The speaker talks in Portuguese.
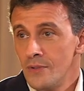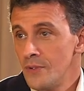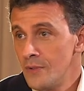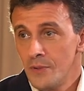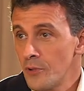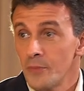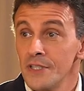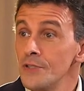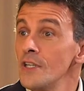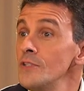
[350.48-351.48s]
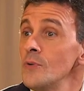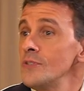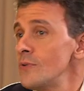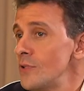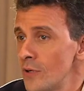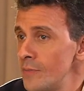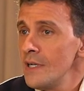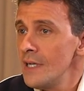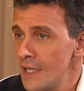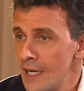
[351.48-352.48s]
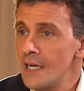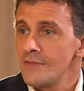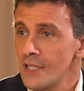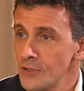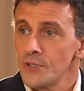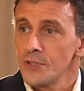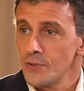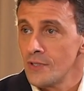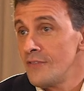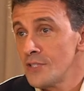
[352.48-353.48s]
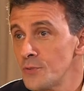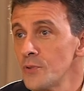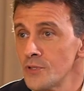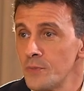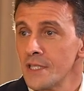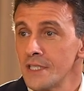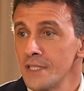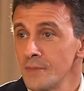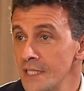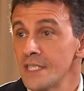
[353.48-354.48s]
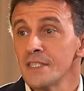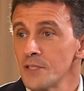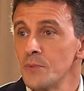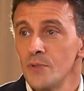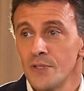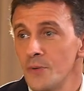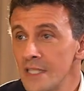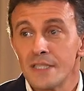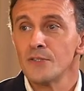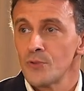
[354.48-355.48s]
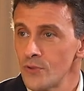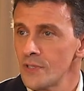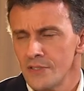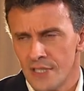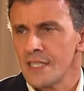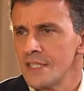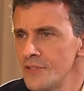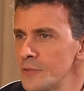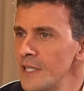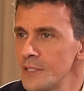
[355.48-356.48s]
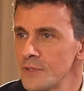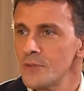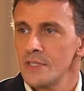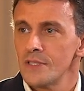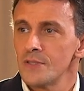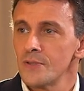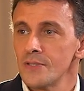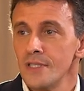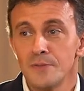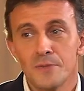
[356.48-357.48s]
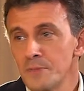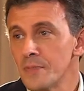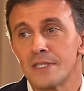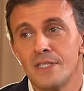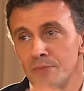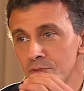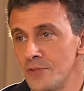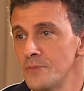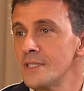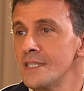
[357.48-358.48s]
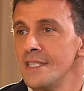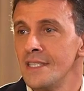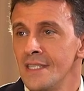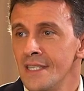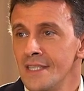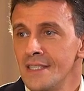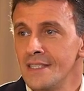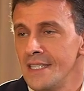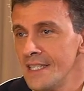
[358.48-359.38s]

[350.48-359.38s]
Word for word: Ou para o Médio Oriente ou então na Europa há Exatamente. vários sítios, Exatamente. há vários pontos de partida, mas aqui Exatamente. em Lisboa não há tantos cruzeiros, há cada vez mais, mas não há tantos cruzeiros. Portanto, partimos, vamos até, até